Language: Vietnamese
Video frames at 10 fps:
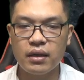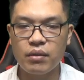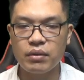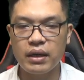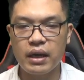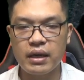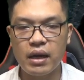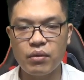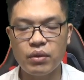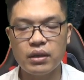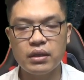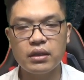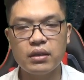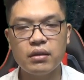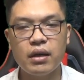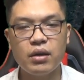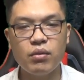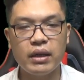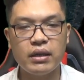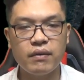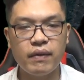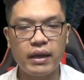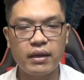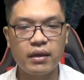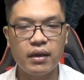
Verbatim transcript: đồng thời gật đầu, thừa đúng là như vậy.